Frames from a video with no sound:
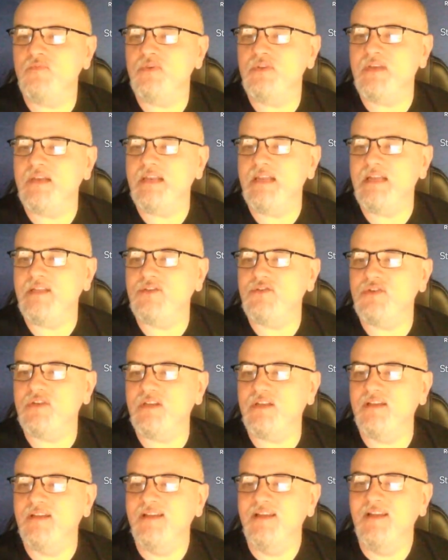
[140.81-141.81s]
a
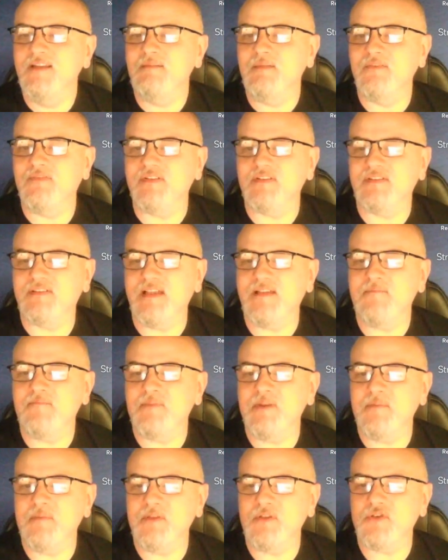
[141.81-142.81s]
leggere, mi fa sempre
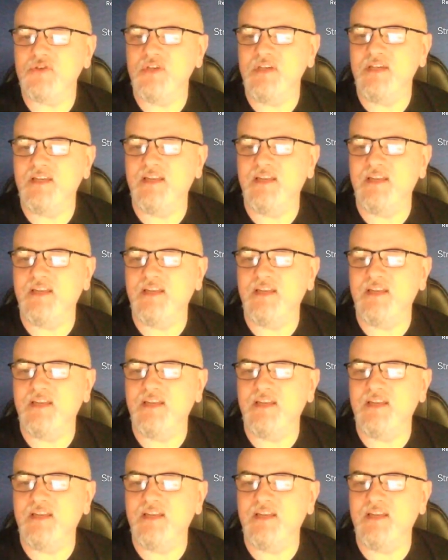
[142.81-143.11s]
piacere.